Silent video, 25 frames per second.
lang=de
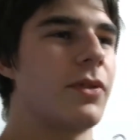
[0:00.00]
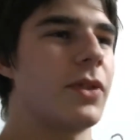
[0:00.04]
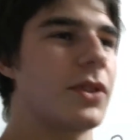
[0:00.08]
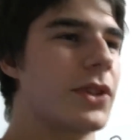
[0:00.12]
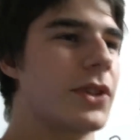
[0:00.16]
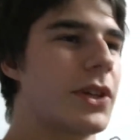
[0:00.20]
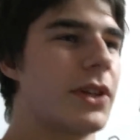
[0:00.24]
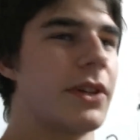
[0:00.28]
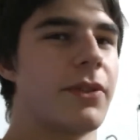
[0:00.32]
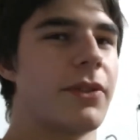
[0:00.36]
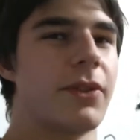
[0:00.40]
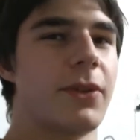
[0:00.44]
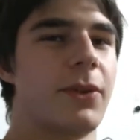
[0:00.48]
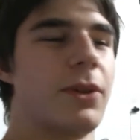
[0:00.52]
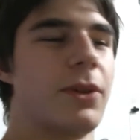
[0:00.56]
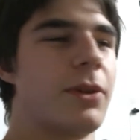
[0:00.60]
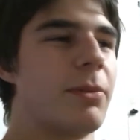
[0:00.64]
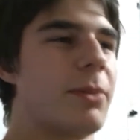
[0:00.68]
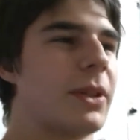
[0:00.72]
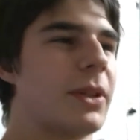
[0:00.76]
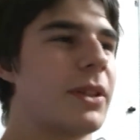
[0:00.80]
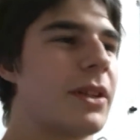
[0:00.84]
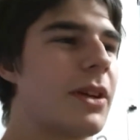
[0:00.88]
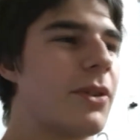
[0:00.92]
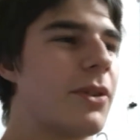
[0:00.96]
Wahrscheinlich hole
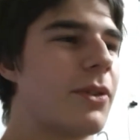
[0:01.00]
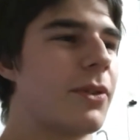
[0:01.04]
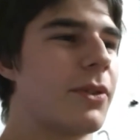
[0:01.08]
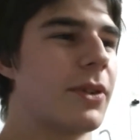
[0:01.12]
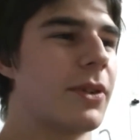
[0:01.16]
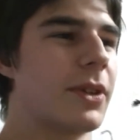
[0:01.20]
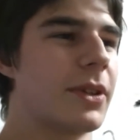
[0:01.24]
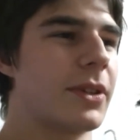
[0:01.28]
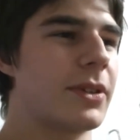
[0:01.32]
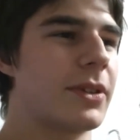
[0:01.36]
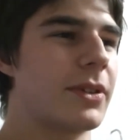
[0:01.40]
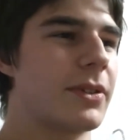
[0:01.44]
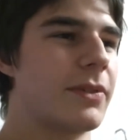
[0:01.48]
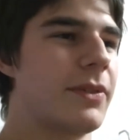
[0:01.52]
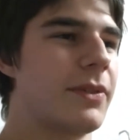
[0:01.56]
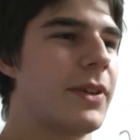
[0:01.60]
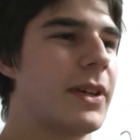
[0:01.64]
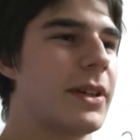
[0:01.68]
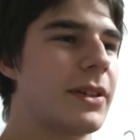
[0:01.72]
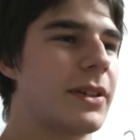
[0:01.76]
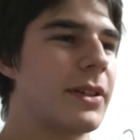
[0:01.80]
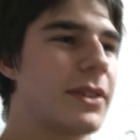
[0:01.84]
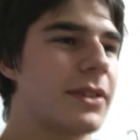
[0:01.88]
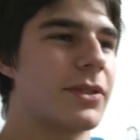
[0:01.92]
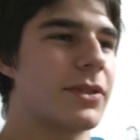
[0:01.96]
ich mir da auch nicht
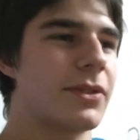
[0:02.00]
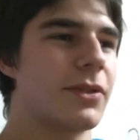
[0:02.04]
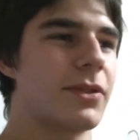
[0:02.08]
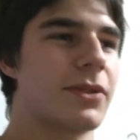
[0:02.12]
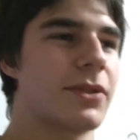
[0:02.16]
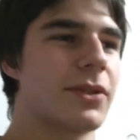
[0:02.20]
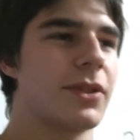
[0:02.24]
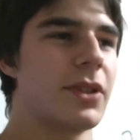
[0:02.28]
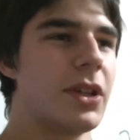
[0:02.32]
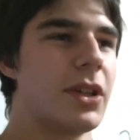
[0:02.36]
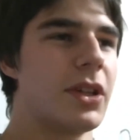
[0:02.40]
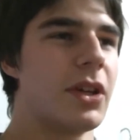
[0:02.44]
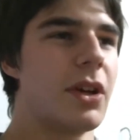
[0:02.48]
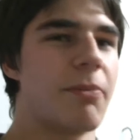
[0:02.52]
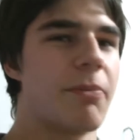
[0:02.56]
weiteres und